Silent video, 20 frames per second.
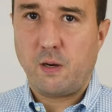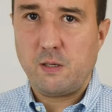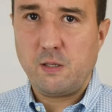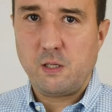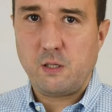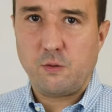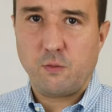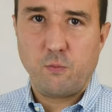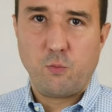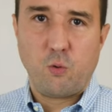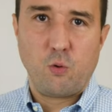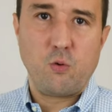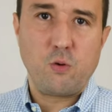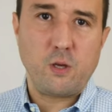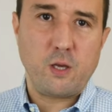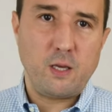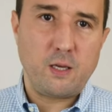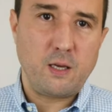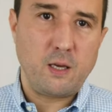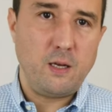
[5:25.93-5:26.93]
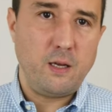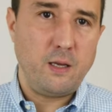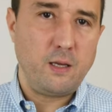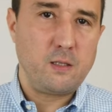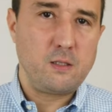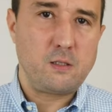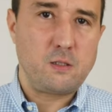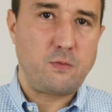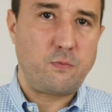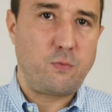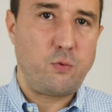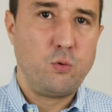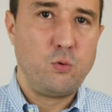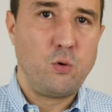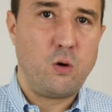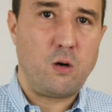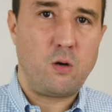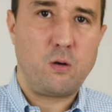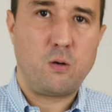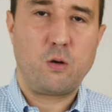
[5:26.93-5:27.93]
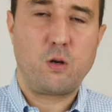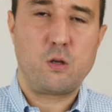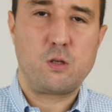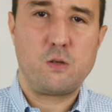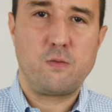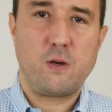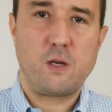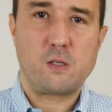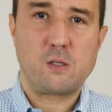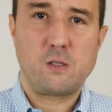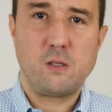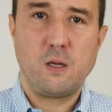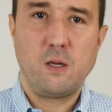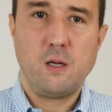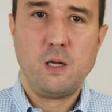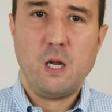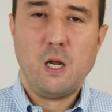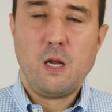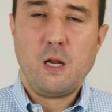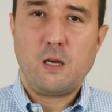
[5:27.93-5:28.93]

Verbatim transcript: weil nicht, Wohnung EG links, Flur oder sowas. Ne?